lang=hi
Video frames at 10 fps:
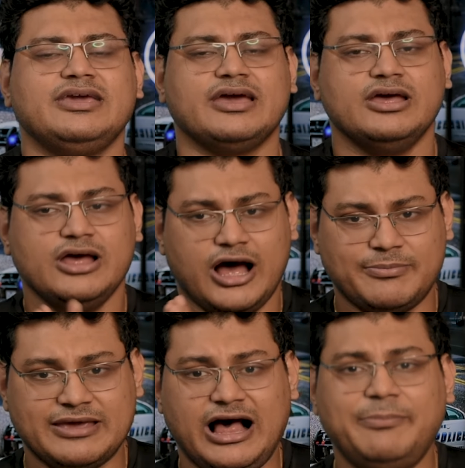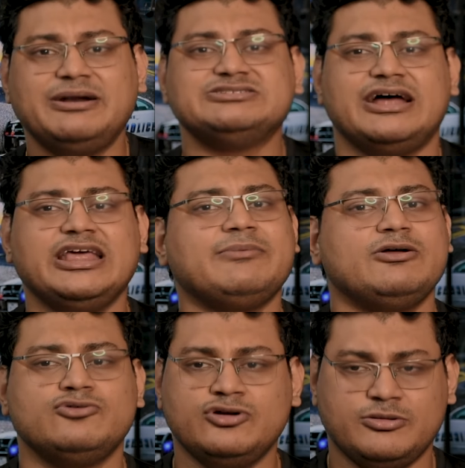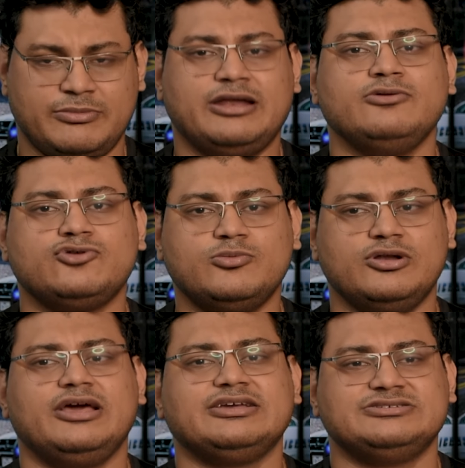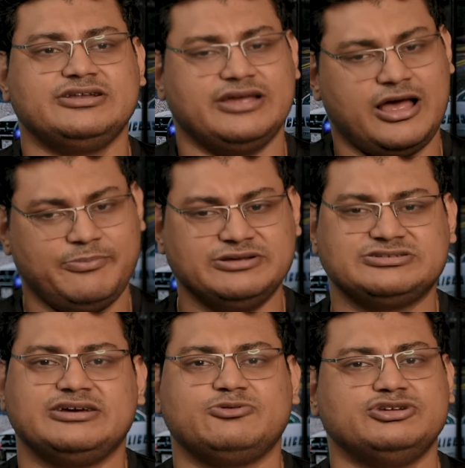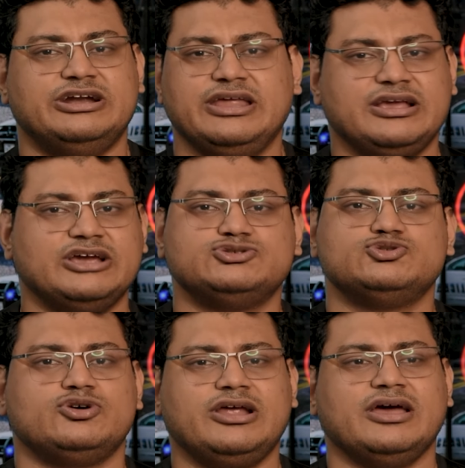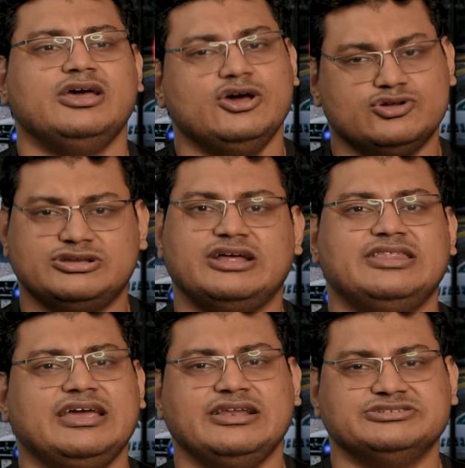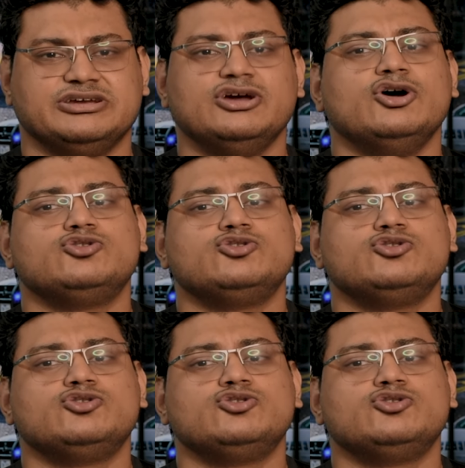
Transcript: ठीक है अब यहाँ पर जाने के बाद उन्होंने मैंने उनको बोला कि सर यहाँ पर इसका कोई हीटिंग का इशूज़ हो रहा है तो ज़रा देख लीजिए